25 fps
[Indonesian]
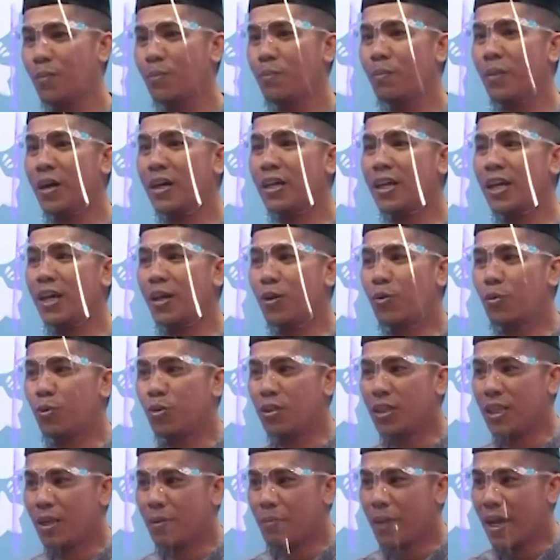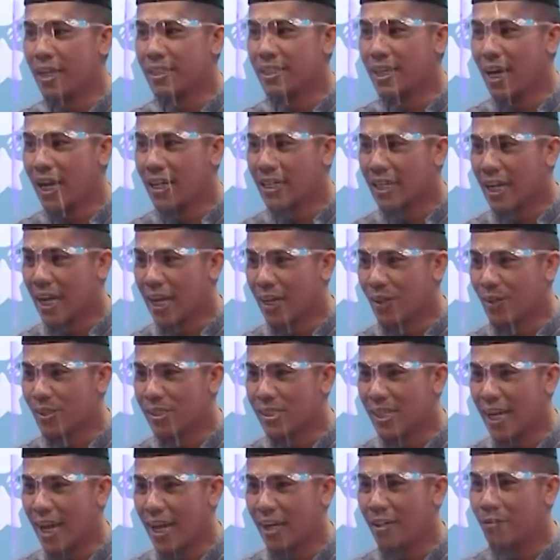mengikuti bacaan
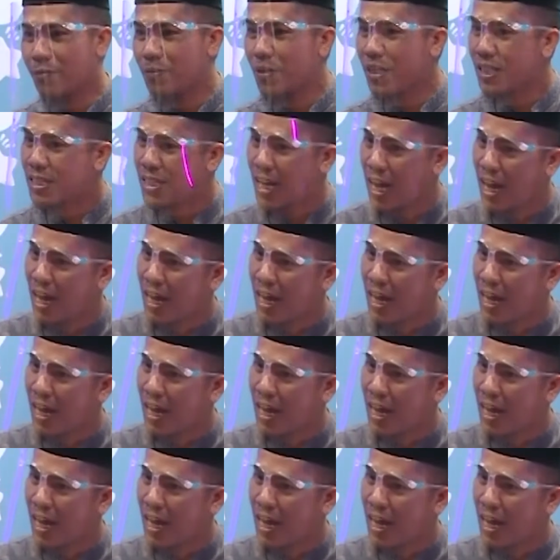Karuslan. Bisa?